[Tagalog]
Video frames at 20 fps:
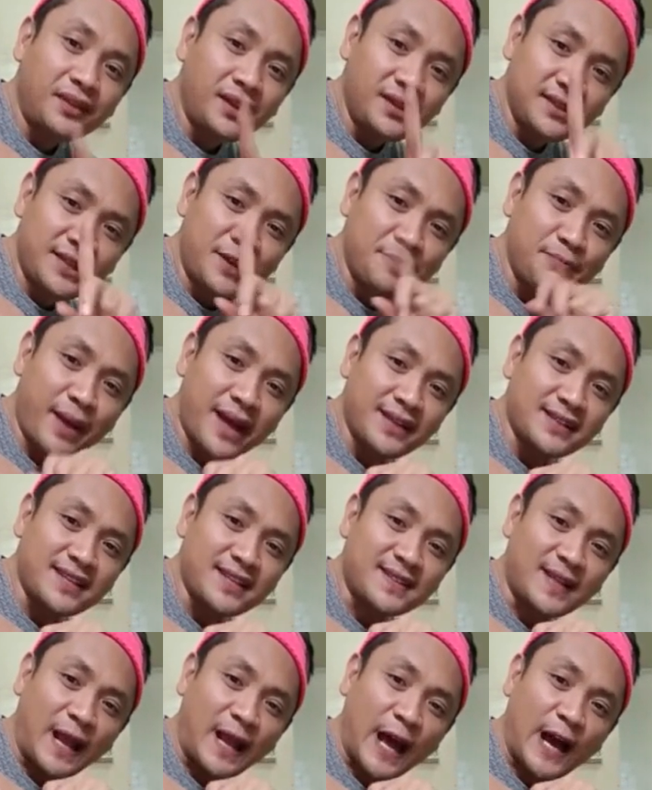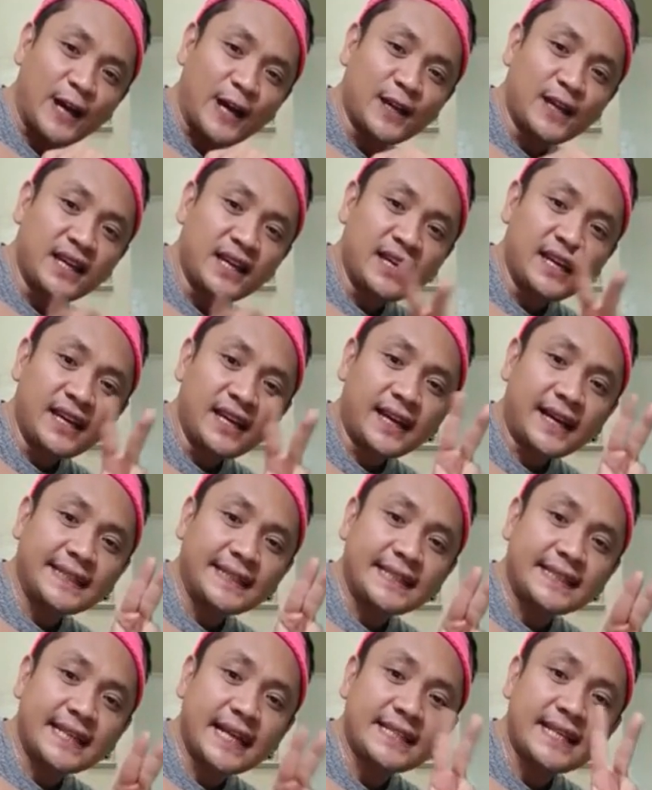Isang beses na lang.
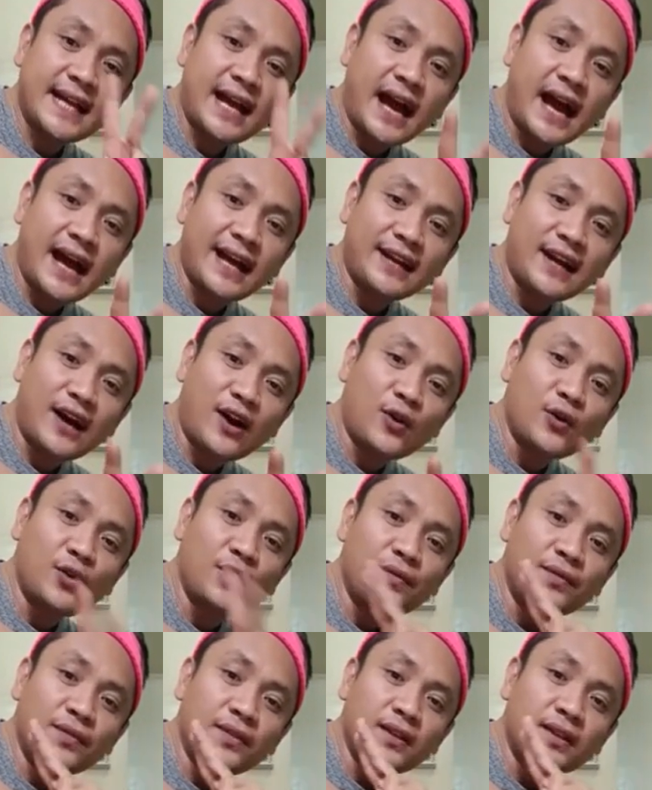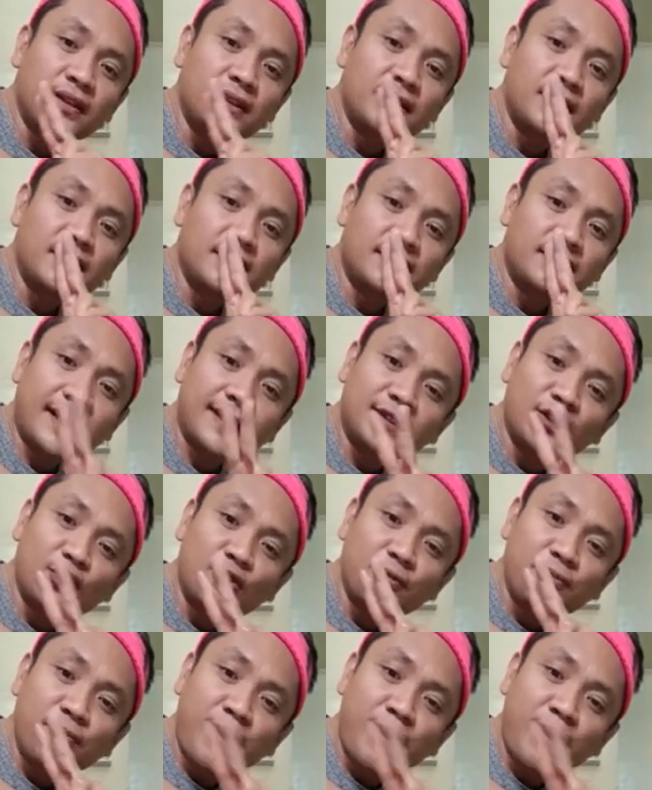Kasi sa isang araw, tatlong